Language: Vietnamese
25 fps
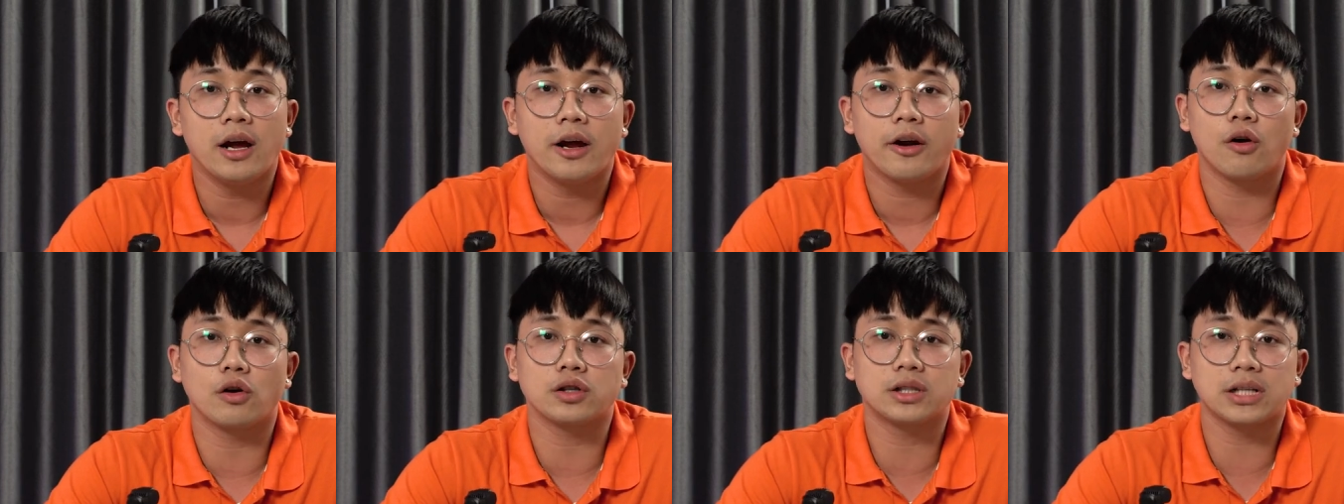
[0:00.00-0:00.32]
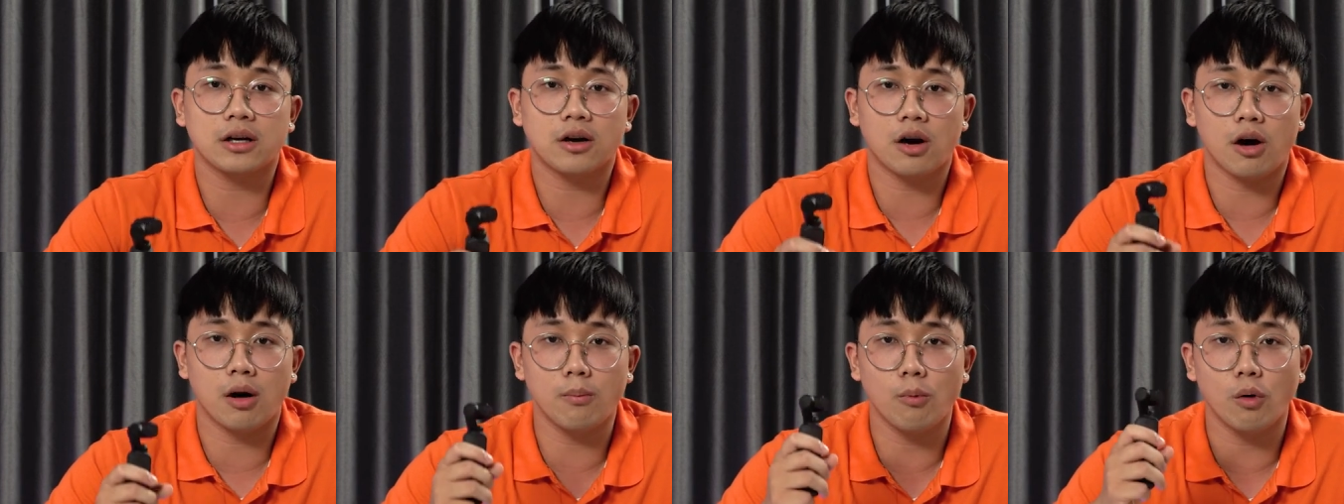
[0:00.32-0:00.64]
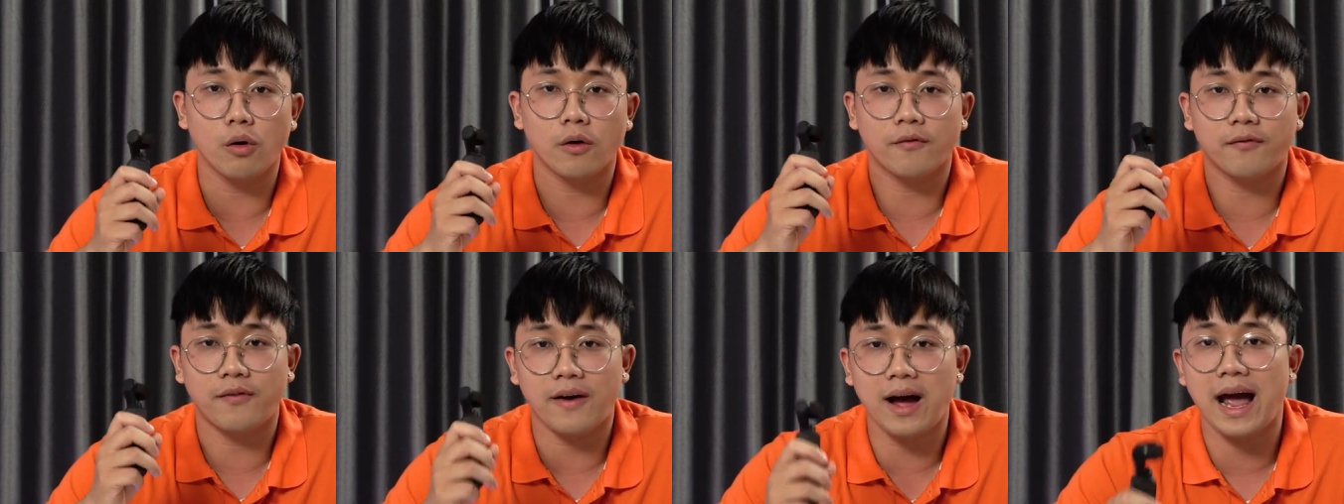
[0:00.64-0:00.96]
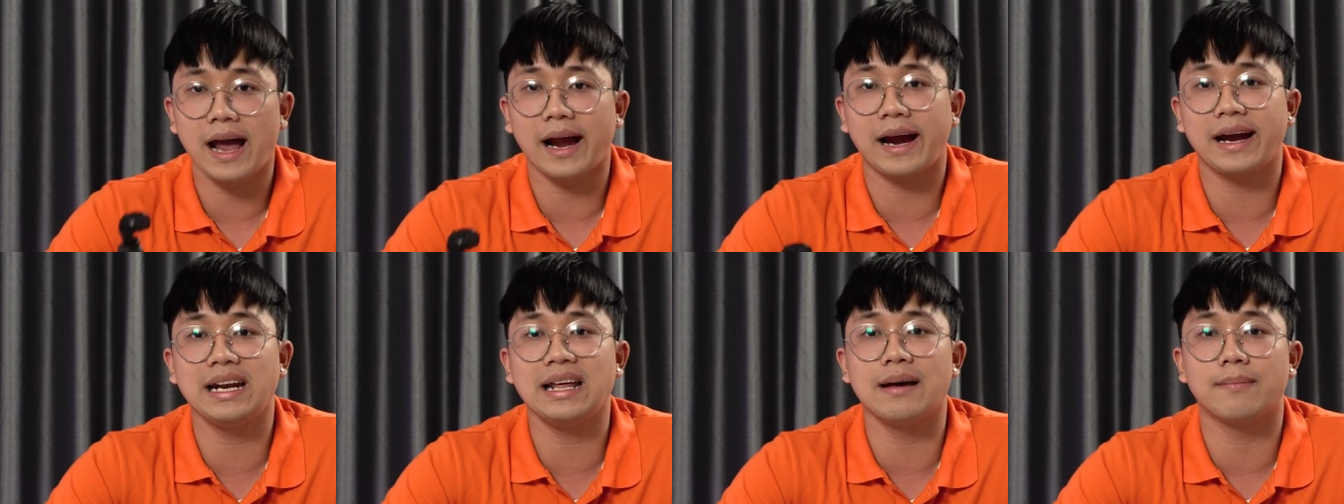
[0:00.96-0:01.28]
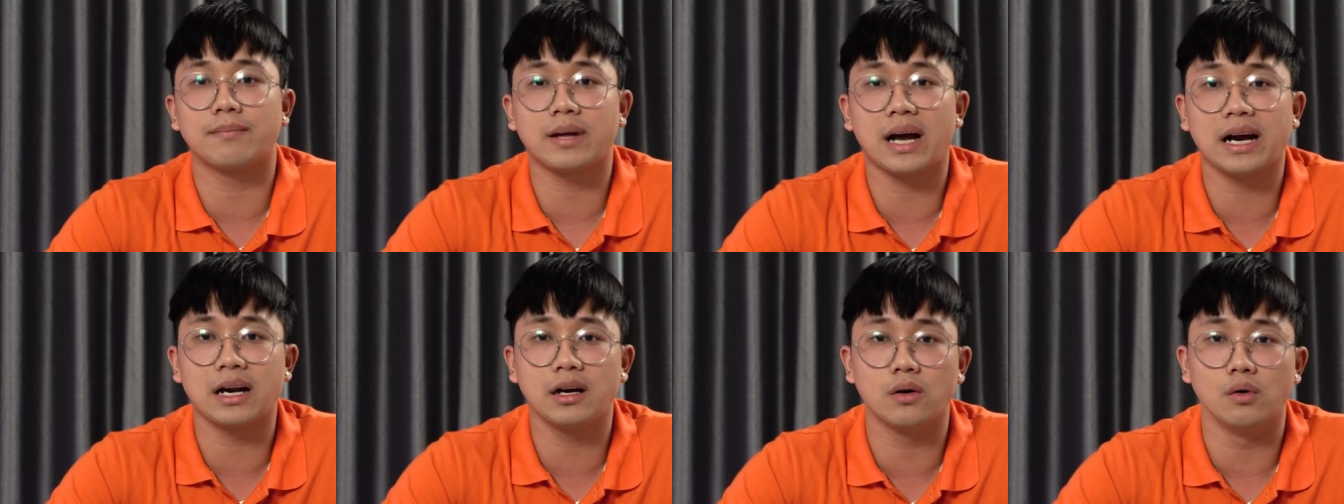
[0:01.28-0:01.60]
nó sẽ có một vài cái
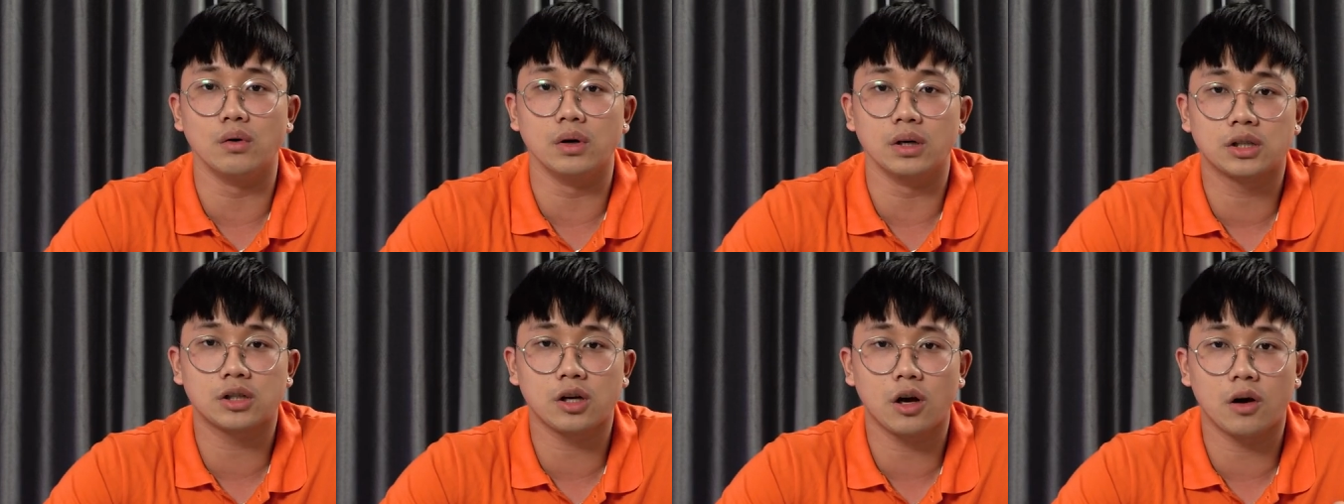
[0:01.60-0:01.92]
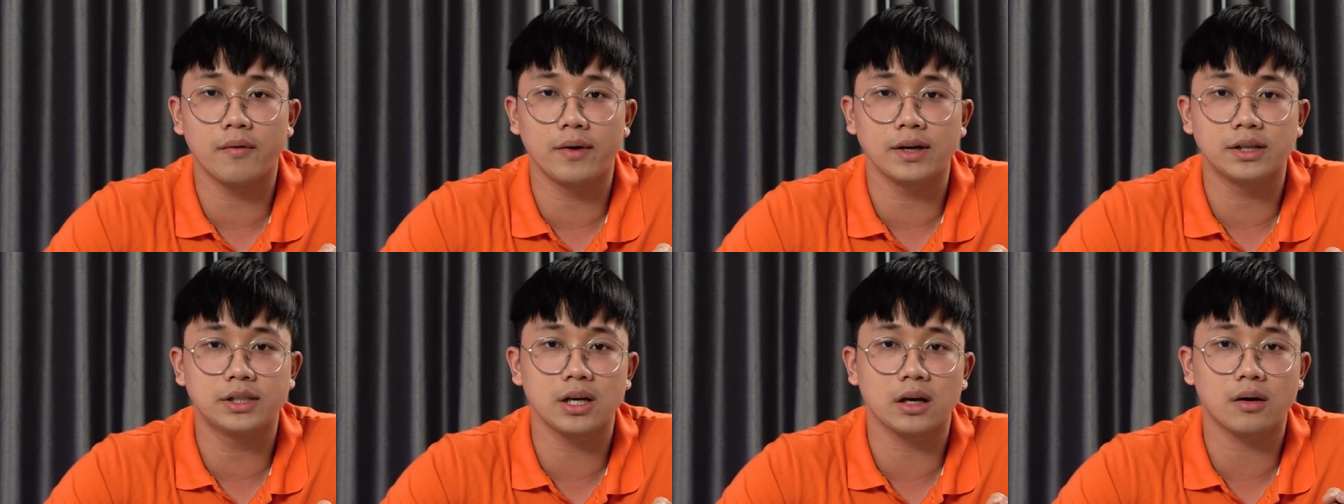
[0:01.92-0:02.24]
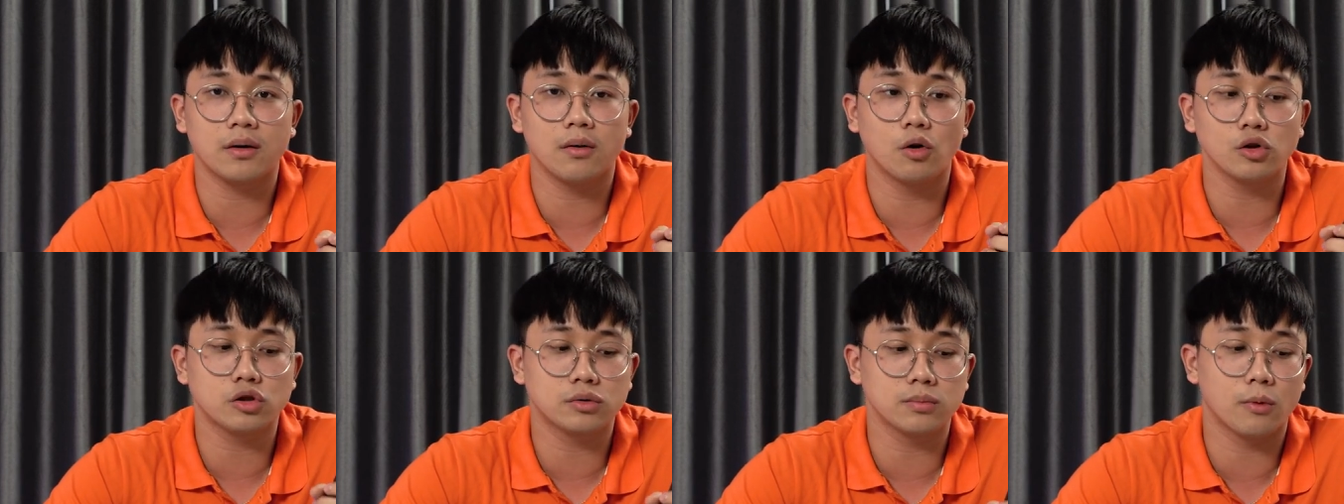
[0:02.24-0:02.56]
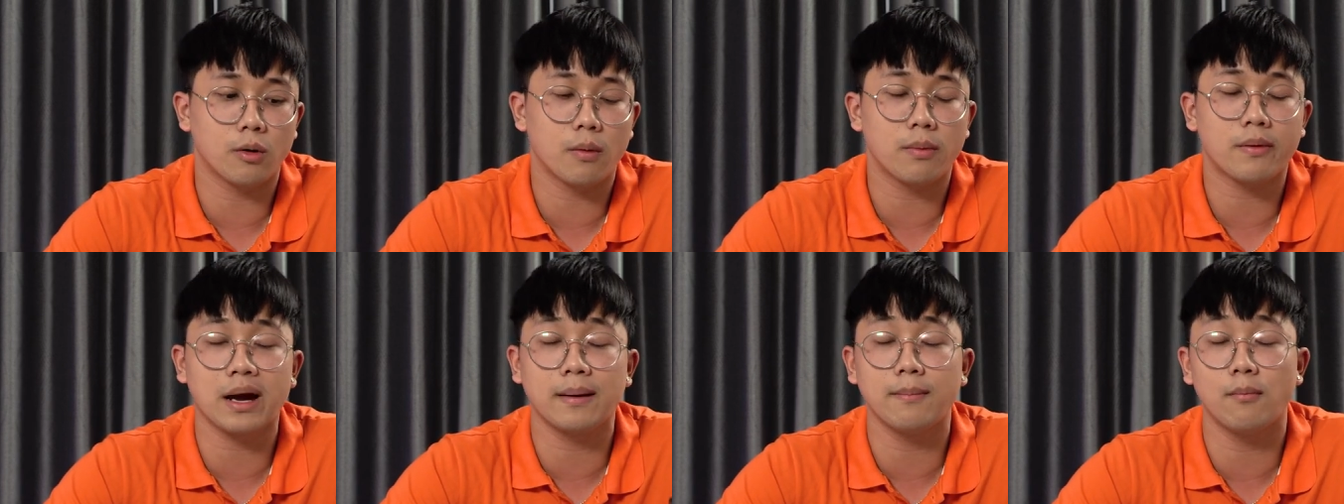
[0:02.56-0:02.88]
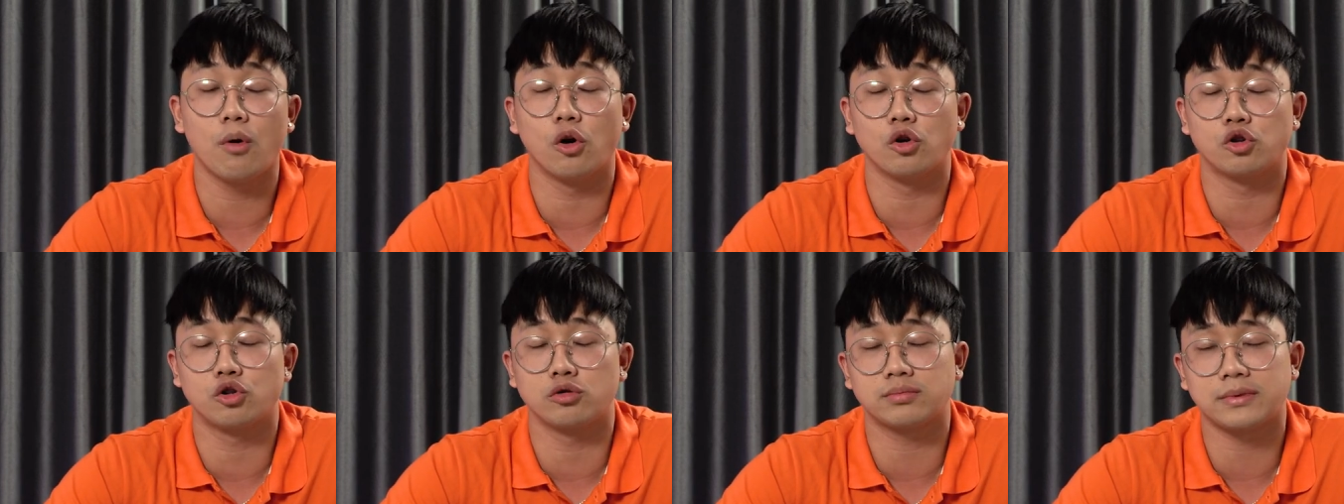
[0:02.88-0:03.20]
điểm thay đổi so với chiếc Osmo Pocket
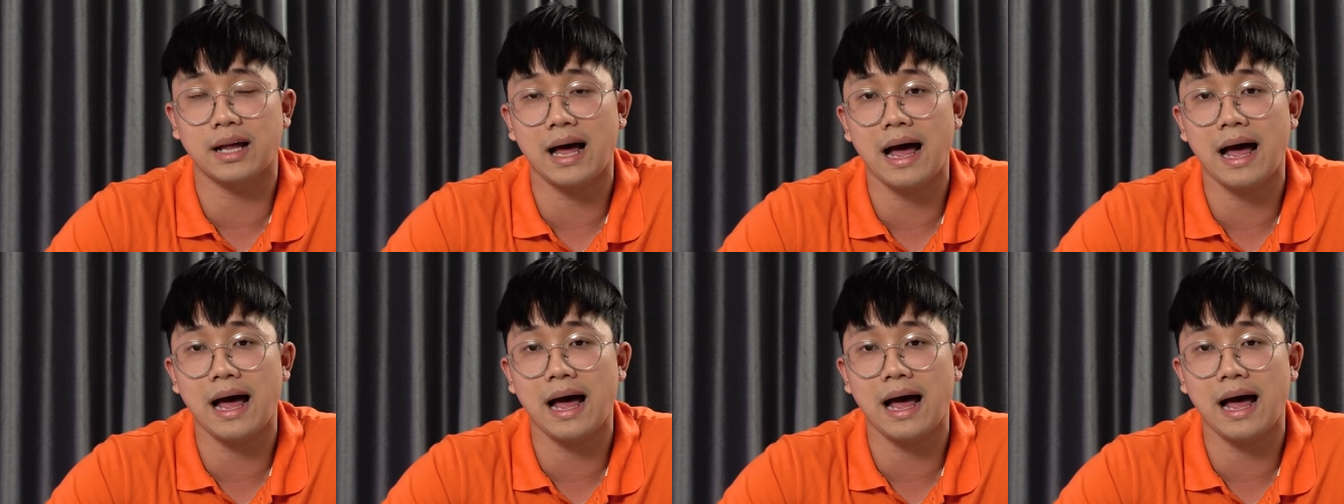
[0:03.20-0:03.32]
1 của chúng